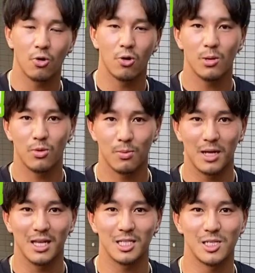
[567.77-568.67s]
これも
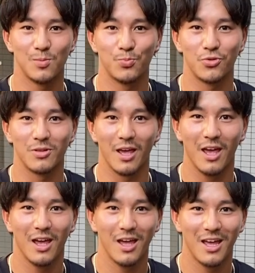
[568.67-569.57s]
またシンプルで
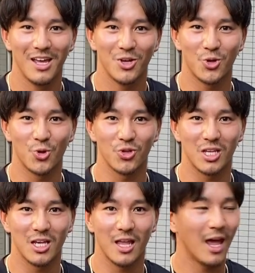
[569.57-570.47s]
黒
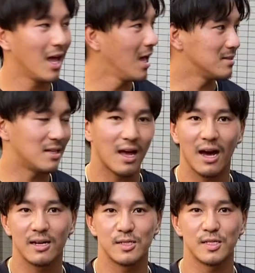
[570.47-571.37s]
T で、で
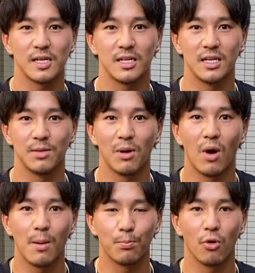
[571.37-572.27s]
アクセサリー、まあ、
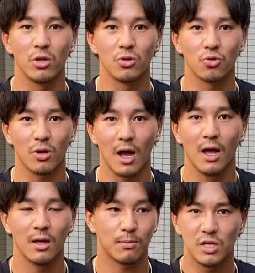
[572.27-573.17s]
ワンポイントとか
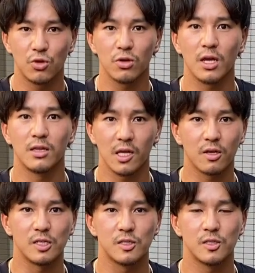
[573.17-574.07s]
腕時計、
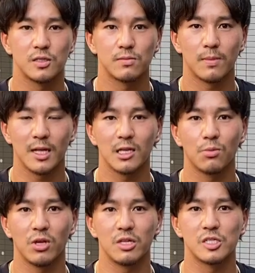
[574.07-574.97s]
ネックレス、まあ、何で
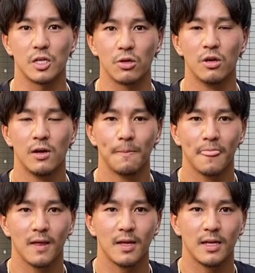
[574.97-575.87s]
もいいんですけど、
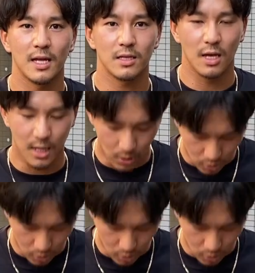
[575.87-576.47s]
やってあげ